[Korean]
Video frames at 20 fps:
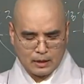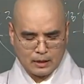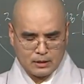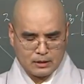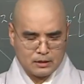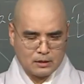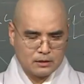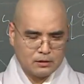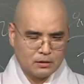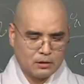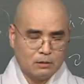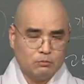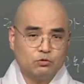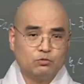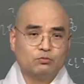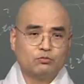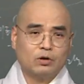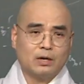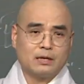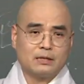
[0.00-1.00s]
되기 직전에
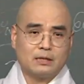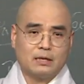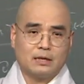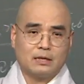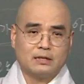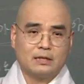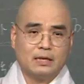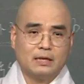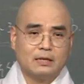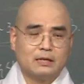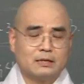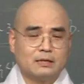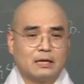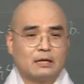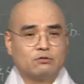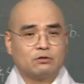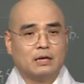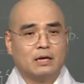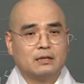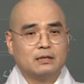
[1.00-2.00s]
문무왕 때 그 얘기를
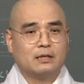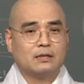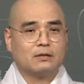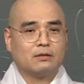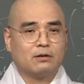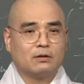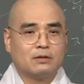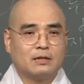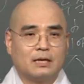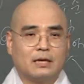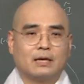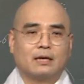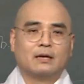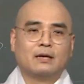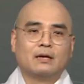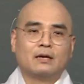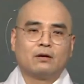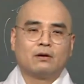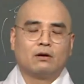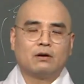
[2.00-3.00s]
나중에 해드릴 건데
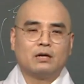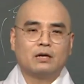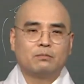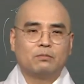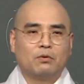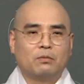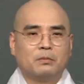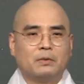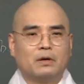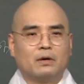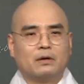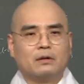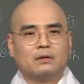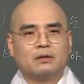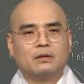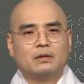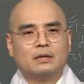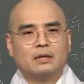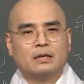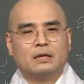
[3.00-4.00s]
거기 보면